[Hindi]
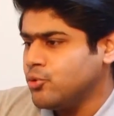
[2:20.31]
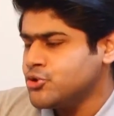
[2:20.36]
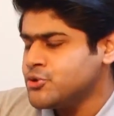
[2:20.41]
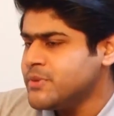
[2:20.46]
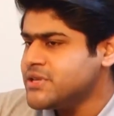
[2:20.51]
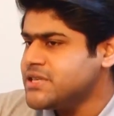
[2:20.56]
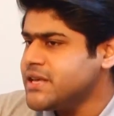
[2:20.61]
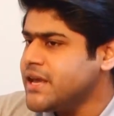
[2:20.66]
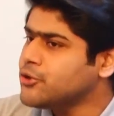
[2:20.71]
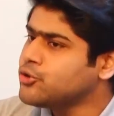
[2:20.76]

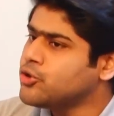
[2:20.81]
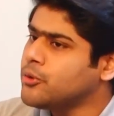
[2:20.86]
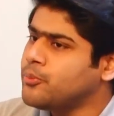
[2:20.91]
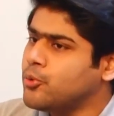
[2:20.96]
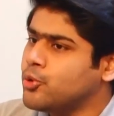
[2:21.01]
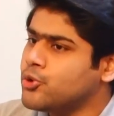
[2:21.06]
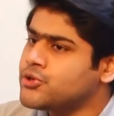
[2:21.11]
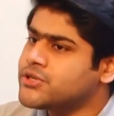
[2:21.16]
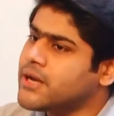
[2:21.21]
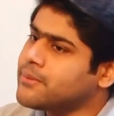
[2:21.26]
उसमें से एक दो
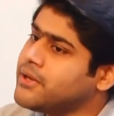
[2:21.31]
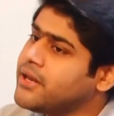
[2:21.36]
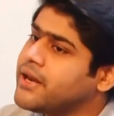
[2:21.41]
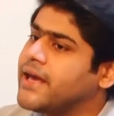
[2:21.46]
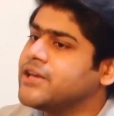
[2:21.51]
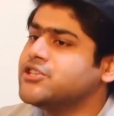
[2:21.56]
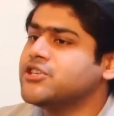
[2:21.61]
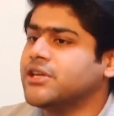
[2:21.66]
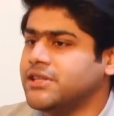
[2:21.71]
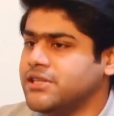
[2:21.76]
पोस्ट आपकी
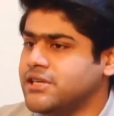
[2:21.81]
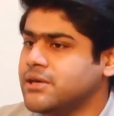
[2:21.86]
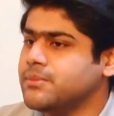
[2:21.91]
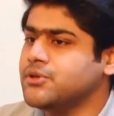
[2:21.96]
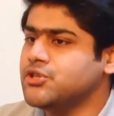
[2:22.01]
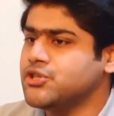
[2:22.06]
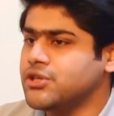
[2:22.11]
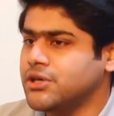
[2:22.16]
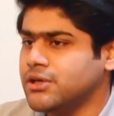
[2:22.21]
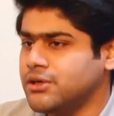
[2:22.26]
रह जाती हैं
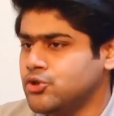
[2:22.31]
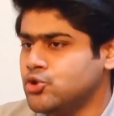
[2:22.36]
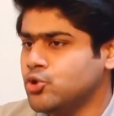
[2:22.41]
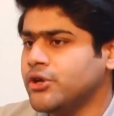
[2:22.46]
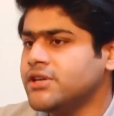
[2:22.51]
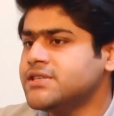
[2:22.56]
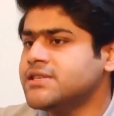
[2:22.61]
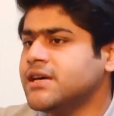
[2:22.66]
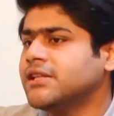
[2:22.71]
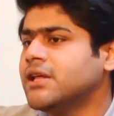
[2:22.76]
पीछे
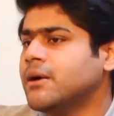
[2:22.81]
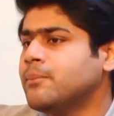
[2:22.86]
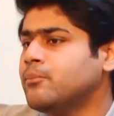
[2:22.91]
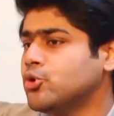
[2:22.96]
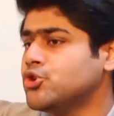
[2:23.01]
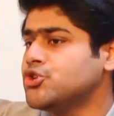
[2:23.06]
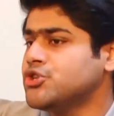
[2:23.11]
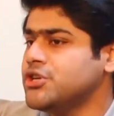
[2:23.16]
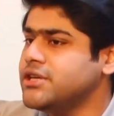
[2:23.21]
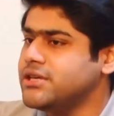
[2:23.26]
जो कि हम्म। ज़्यादा
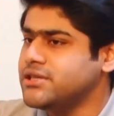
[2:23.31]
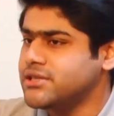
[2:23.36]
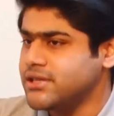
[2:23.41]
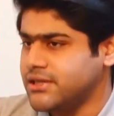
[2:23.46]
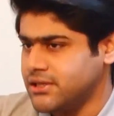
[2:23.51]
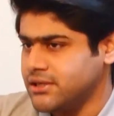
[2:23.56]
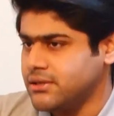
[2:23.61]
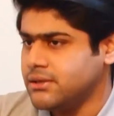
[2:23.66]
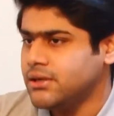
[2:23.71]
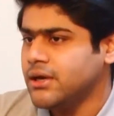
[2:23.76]
पुश नहीं की
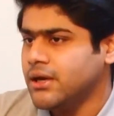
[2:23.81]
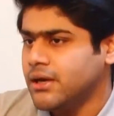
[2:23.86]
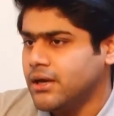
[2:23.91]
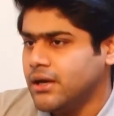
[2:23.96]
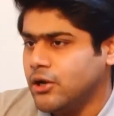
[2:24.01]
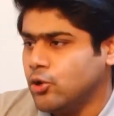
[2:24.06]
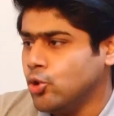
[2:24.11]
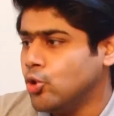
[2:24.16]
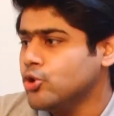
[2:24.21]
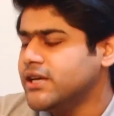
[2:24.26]
जाती
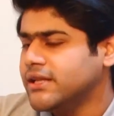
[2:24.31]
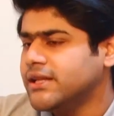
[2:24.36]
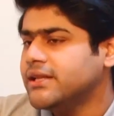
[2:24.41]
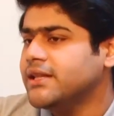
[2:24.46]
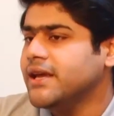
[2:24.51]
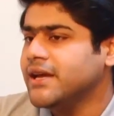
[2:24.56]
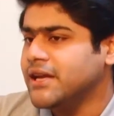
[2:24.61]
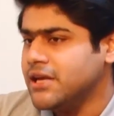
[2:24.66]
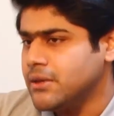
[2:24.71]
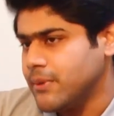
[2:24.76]
लोग ज़्यादा
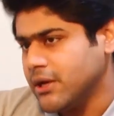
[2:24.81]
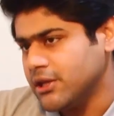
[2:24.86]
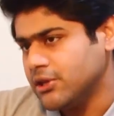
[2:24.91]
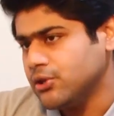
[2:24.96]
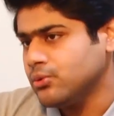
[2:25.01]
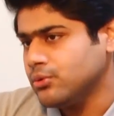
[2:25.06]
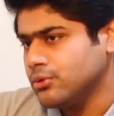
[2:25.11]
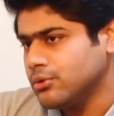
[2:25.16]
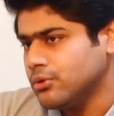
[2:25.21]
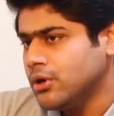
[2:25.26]
देख नहीं
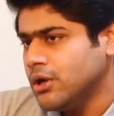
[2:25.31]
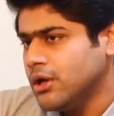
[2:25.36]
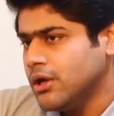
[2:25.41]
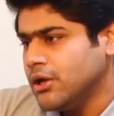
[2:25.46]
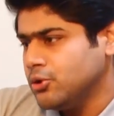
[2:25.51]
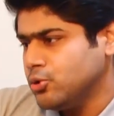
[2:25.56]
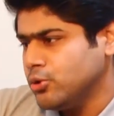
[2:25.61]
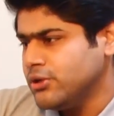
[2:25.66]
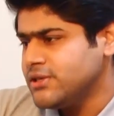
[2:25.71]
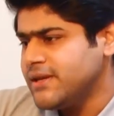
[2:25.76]
पाते उनको हम्म।
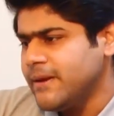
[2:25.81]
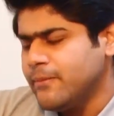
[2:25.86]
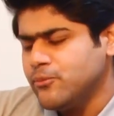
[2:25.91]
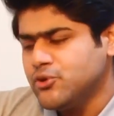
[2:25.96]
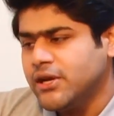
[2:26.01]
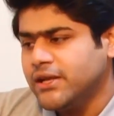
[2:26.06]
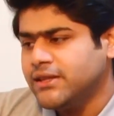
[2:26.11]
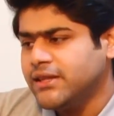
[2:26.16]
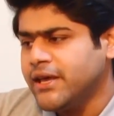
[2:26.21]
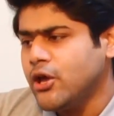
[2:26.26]
तो इसलिए
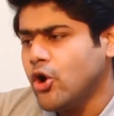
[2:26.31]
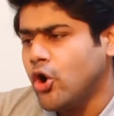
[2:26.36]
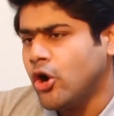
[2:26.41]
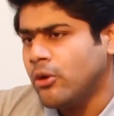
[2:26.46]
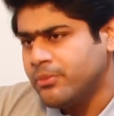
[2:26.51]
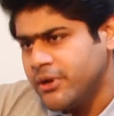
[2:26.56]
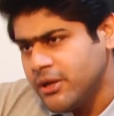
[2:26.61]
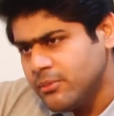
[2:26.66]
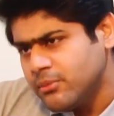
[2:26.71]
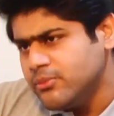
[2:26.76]
मुझे लगता है कि
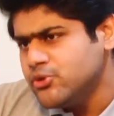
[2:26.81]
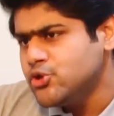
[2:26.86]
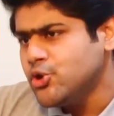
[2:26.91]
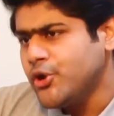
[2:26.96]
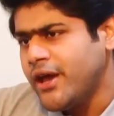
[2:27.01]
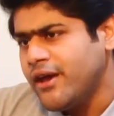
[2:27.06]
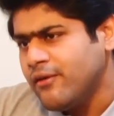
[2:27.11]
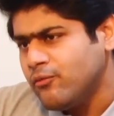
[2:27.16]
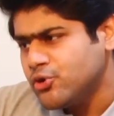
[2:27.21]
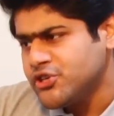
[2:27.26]
ऑप्टिमम जो
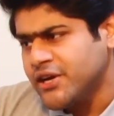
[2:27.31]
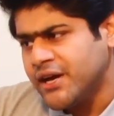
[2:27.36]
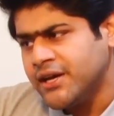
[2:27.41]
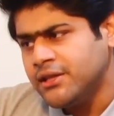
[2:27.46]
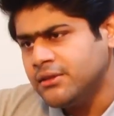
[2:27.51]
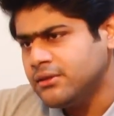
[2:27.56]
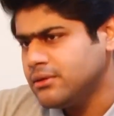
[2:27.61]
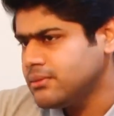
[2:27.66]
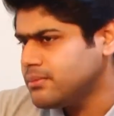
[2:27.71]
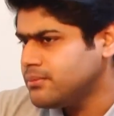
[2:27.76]
है वो
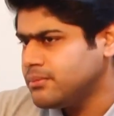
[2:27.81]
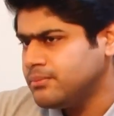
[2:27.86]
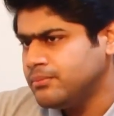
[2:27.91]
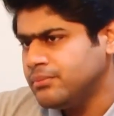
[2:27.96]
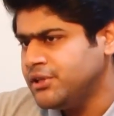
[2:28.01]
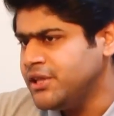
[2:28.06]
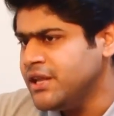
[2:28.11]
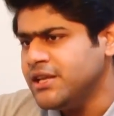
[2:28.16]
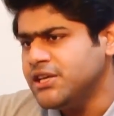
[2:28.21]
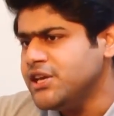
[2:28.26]

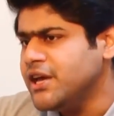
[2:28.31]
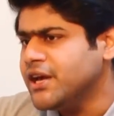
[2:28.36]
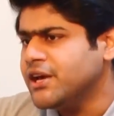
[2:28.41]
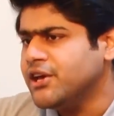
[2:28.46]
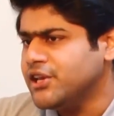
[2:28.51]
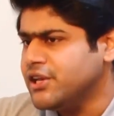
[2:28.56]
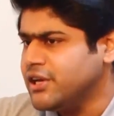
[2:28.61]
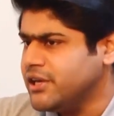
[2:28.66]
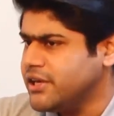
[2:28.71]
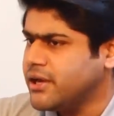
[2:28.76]
शायद दिन की
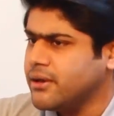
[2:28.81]
एक रीली